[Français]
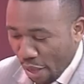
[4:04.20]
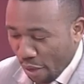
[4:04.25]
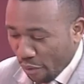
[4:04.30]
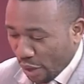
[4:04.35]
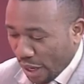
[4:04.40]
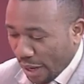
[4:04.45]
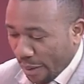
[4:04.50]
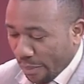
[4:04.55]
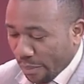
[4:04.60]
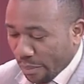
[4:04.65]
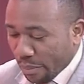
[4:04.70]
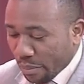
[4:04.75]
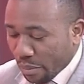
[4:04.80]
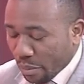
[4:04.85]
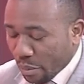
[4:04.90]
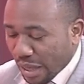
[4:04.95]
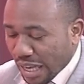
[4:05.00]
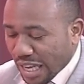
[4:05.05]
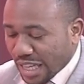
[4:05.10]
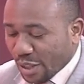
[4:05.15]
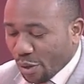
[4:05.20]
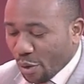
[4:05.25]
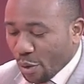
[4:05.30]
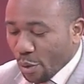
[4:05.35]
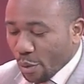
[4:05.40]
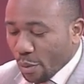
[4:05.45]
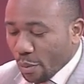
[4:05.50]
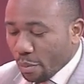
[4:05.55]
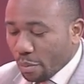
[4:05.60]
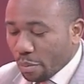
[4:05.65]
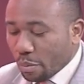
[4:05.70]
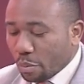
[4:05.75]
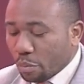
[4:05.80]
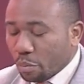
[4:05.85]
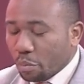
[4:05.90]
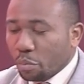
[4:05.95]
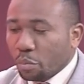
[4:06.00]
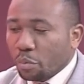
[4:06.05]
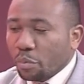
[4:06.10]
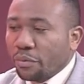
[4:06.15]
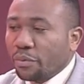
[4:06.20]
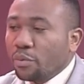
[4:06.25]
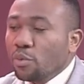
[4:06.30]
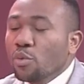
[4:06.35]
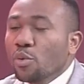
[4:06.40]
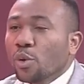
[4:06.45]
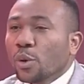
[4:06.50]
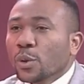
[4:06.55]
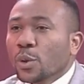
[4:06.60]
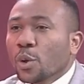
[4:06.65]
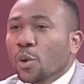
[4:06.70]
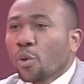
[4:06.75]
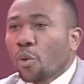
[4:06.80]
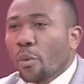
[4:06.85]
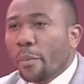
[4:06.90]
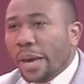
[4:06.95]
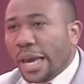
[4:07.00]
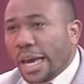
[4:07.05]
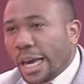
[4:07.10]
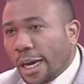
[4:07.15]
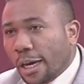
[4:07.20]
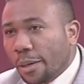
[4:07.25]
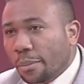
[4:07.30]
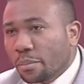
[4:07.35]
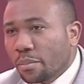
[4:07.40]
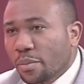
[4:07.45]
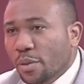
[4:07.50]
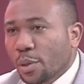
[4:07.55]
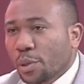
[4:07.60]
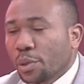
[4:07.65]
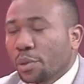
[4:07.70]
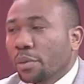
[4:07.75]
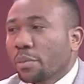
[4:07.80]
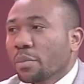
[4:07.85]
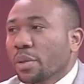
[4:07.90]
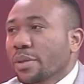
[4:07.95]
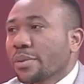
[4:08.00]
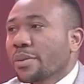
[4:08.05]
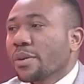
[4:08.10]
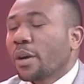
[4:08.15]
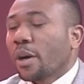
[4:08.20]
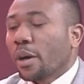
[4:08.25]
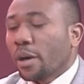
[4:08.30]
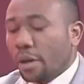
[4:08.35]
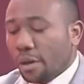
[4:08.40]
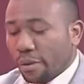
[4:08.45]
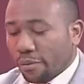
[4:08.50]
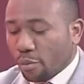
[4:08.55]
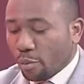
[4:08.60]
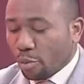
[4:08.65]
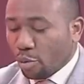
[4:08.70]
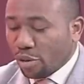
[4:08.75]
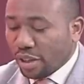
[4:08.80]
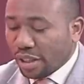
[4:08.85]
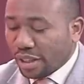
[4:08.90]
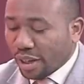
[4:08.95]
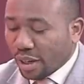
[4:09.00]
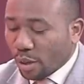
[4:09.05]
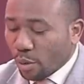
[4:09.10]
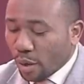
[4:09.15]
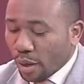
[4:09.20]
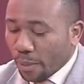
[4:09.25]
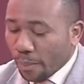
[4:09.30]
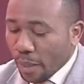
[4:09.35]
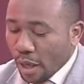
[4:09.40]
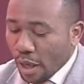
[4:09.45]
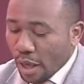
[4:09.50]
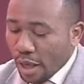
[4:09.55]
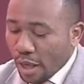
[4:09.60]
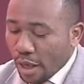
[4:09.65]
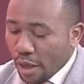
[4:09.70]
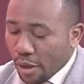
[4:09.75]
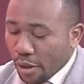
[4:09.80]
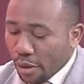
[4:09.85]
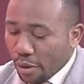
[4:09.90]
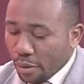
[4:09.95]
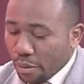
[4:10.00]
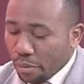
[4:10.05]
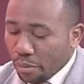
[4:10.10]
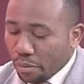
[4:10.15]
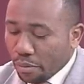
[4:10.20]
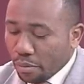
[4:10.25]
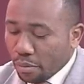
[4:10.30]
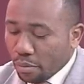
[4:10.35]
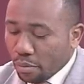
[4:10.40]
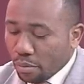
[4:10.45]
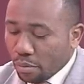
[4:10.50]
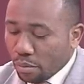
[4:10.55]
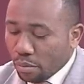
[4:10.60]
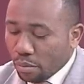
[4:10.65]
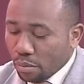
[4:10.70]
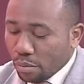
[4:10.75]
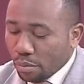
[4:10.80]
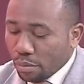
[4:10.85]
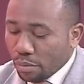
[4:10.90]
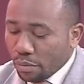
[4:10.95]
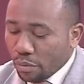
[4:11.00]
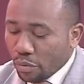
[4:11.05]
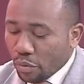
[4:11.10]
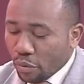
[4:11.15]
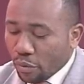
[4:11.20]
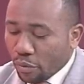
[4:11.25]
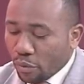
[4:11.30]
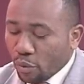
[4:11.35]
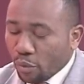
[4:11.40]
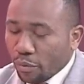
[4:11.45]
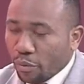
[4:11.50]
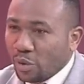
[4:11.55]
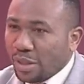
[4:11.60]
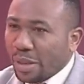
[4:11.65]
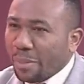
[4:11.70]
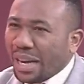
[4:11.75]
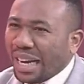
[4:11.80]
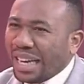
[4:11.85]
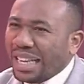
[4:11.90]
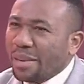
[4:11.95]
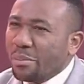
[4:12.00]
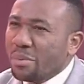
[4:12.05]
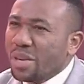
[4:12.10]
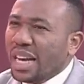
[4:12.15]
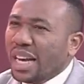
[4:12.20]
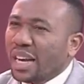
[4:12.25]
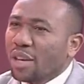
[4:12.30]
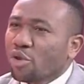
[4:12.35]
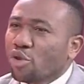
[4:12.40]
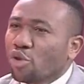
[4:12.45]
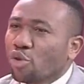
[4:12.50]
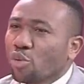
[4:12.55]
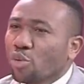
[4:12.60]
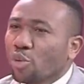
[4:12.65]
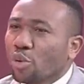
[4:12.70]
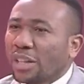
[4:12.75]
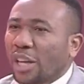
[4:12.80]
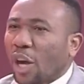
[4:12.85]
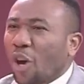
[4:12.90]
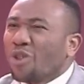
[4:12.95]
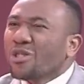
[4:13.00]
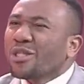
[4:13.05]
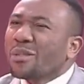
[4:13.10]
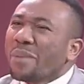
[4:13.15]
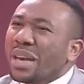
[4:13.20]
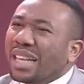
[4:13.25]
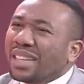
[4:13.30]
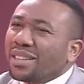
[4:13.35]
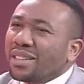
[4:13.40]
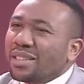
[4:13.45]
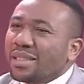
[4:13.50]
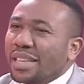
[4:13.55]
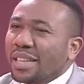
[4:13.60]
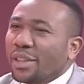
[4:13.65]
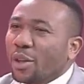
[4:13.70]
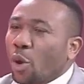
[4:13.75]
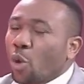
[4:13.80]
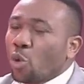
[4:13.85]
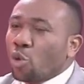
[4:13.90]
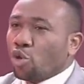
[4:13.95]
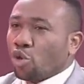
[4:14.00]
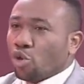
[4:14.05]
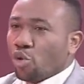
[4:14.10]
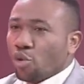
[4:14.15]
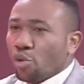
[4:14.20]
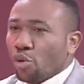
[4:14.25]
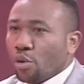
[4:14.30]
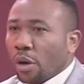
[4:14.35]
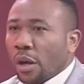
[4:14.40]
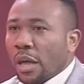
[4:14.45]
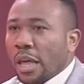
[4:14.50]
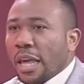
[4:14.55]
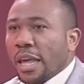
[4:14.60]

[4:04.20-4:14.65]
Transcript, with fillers: Voilà. Est-ce que vous, en tant que mère, sans bien sûr à vous pousser très loin, euh, vous, aimeriez bien un jour transmettre cette culture